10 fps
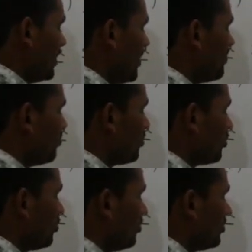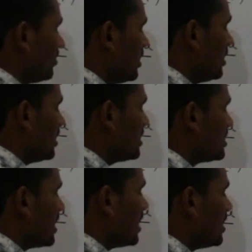ठीक है तो तीन
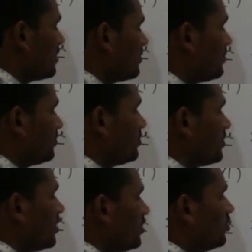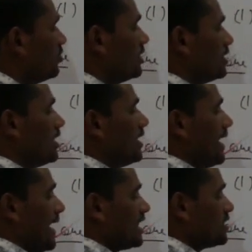हजार
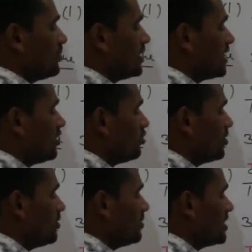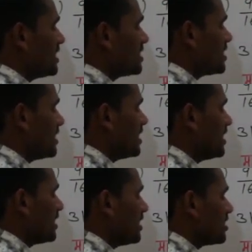गुणित एक्स परसेंट को भिन्न में चेंज कर
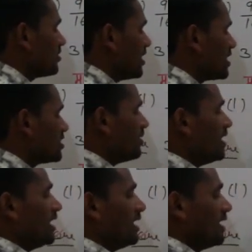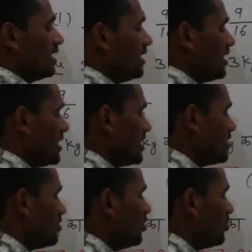देंगे तो एक्स बाई हंड्रेड
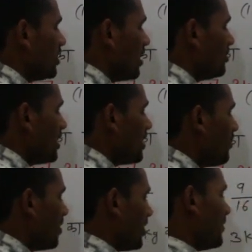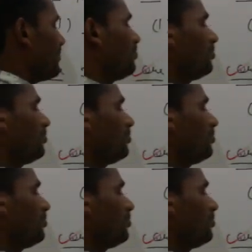इज इक्वल टू क्या हो जाएगा बारह